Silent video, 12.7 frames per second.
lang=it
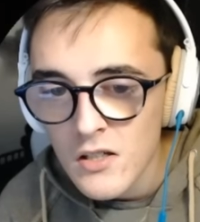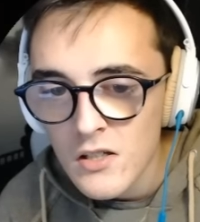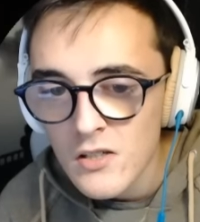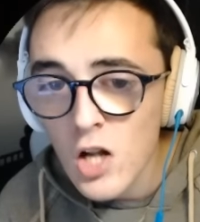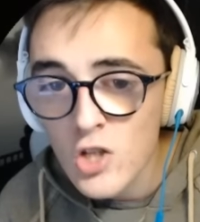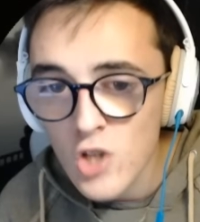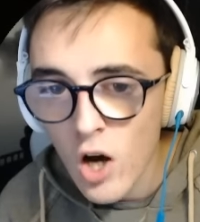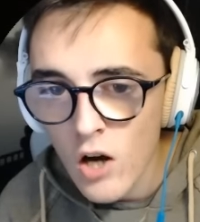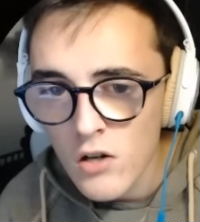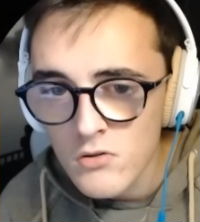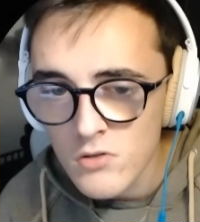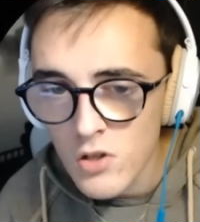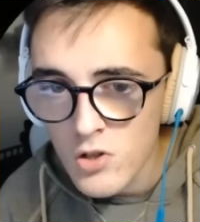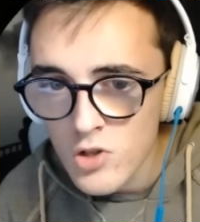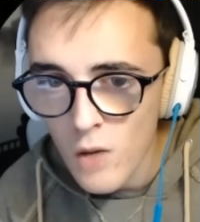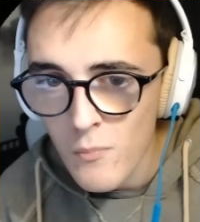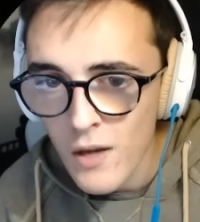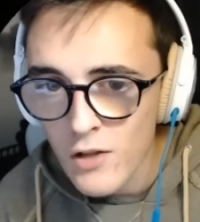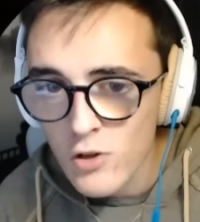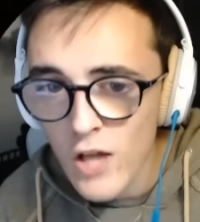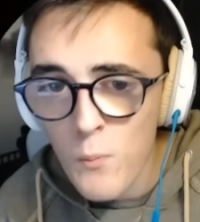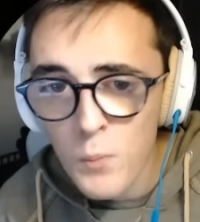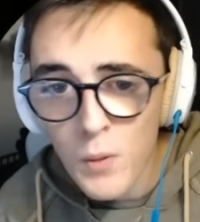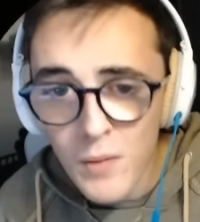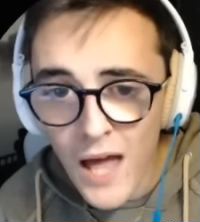Non lo so, non lo so, ma non è un
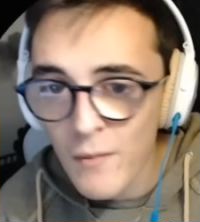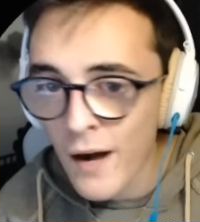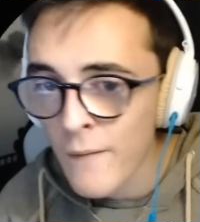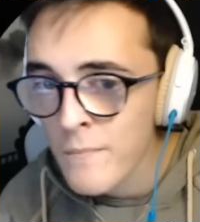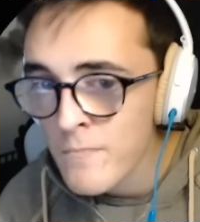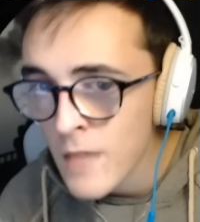problema.